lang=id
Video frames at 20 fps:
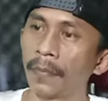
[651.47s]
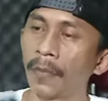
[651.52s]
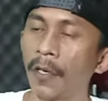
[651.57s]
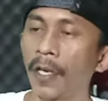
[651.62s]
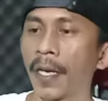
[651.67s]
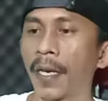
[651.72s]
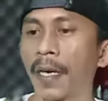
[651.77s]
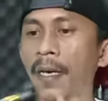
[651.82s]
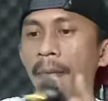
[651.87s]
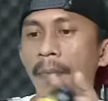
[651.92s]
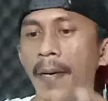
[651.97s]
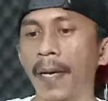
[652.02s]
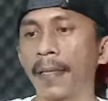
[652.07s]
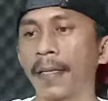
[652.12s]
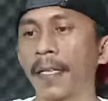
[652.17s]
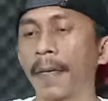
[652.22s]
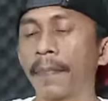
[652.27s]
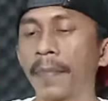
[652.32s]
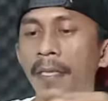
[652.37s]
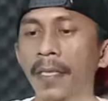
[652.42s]
Wah,
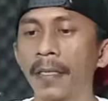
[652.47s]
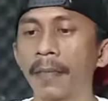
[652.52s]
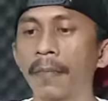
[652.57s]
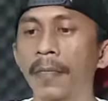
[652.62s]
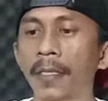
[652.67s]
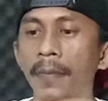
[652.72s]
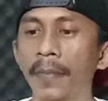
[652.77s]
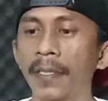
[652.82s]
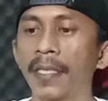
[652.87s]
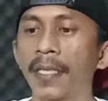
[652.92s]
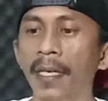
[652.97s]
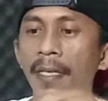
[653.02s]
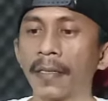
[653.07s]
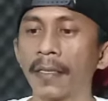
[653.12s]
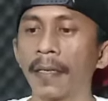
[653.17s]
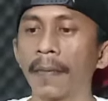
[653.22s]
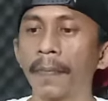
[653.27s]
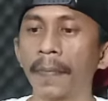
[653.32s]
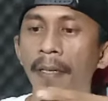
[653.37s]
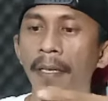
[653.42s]
mantap nih teman-teman jangan
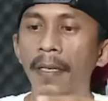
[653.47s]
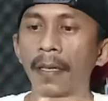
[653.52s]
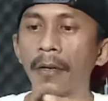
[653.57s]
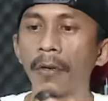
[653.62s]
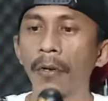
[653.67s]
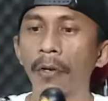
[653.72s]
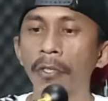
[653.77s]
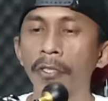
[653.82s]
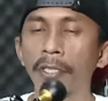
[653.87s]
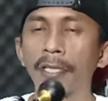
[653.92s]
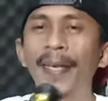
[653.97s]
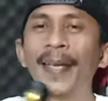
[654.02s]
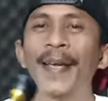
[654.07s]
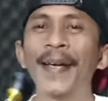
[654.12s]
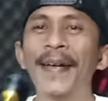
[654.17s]
sampai lolos.